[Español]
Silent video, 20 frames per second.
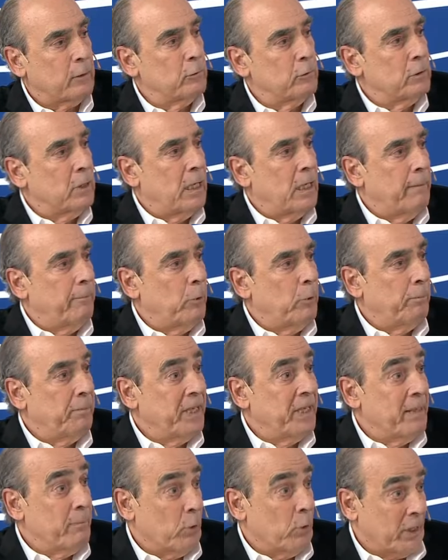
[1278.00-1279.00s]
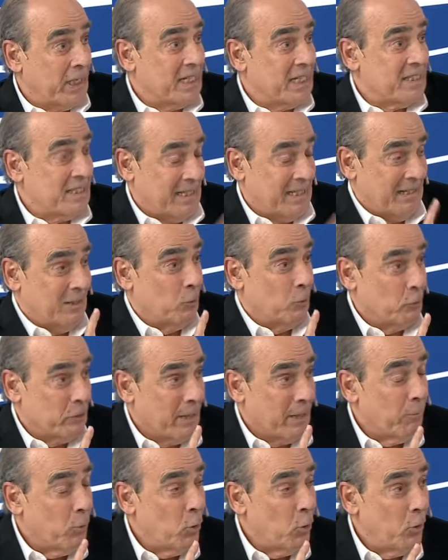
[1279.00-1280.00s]
contra la propia democracia. Lo
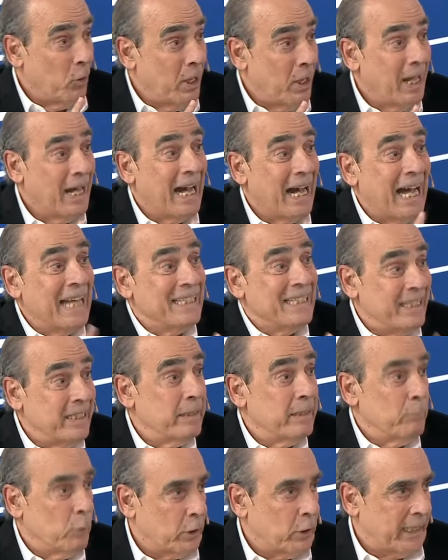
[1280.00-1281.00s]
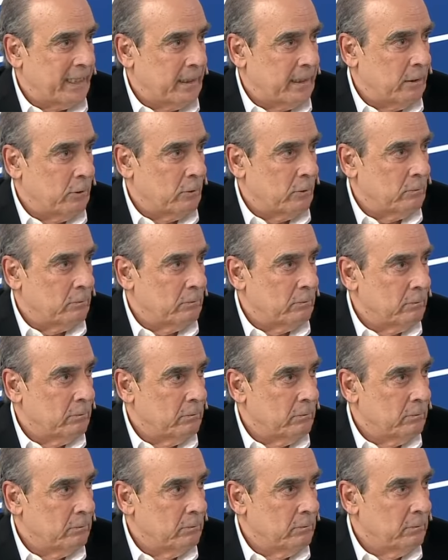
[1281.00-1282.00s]
llamó antidemocrático.
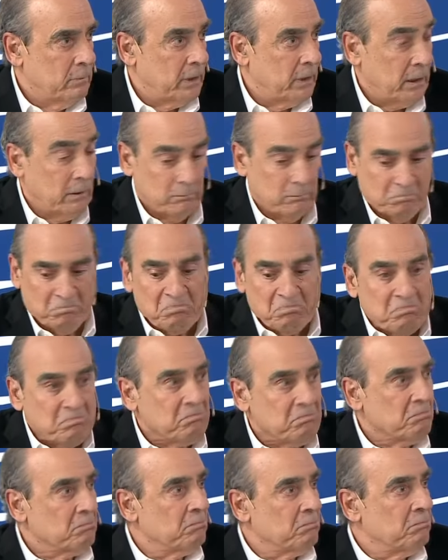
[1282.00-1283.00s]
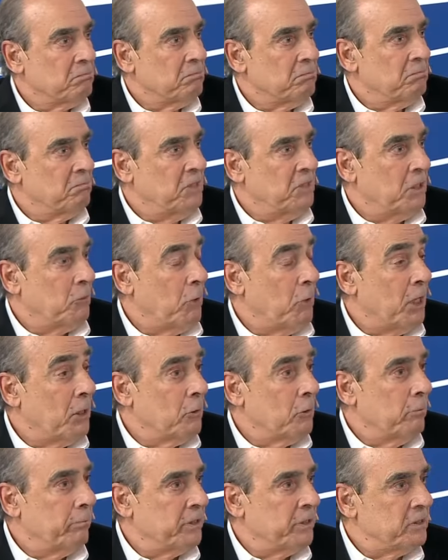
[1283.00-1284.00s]
¿Sí? ¿Dijo
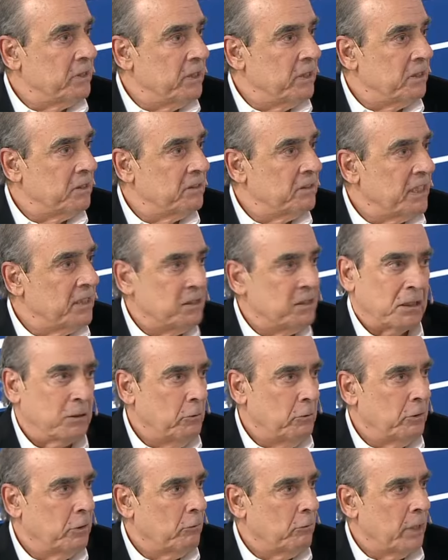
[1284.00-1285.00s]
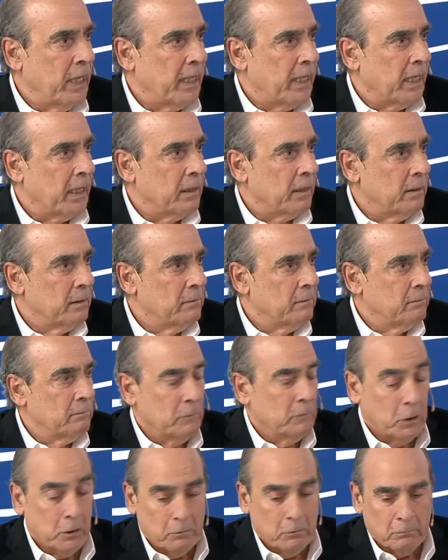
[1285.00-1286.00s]
algo el presidente Sánchez? No dijo nada.
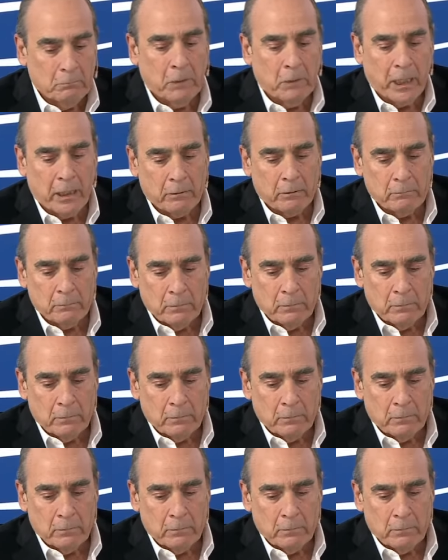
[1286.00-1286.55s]
¿no? Bueno,